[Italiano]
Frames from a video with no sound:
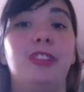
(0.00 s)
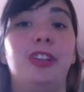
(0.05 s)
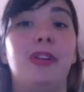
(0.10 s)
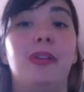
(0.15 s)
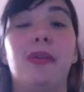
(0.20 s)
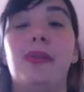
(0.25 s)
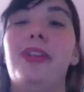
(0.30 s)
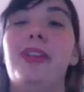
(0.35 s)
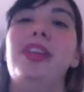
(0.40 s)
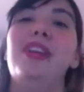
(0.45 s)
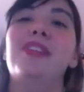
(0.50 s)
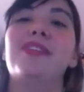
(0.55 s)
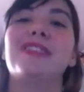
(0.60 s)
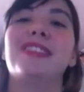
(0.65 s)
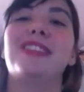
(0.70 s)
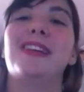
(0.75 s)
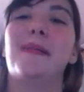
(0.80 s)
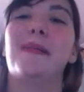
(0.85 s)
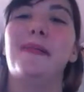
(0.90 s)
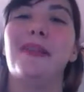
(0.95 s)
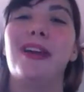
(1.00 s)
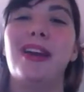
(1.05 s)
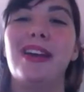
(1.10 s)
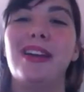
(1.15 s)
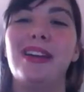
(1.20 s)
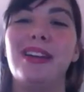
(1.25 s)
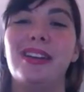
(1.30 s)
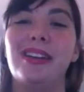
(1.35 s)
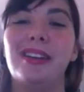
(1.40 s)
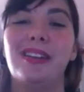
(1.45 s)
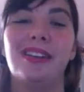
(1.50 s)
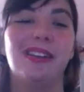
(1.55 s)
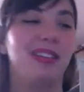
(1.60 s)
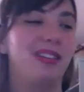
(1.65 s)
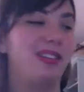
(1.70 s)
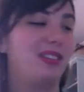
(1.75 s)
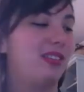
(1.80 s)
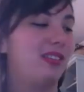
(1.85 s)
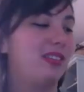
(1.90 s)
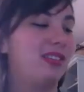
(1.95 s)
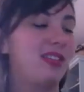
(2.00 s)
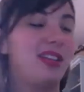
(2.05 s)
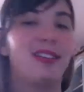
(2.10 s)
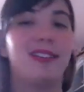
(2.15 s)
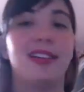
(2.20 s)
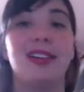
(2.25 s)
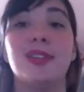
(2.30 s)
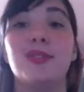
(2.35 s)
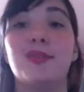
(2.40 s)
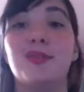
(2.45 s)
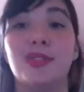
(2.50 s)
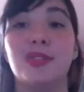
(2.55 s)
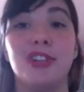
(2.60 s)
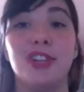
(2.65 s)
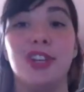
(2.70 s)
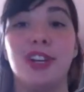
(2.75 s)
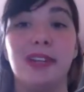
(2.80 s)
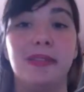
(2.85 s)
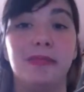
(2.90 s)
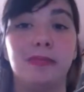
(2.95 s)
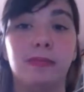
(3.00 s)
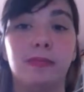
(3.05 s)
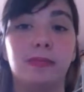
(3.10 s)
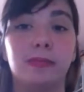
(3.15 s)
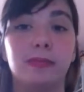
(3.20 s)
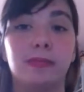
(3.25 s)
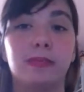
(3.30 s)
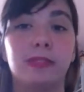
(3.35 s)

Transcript: Cioè, quindi non saprei cos'altro aggiungere.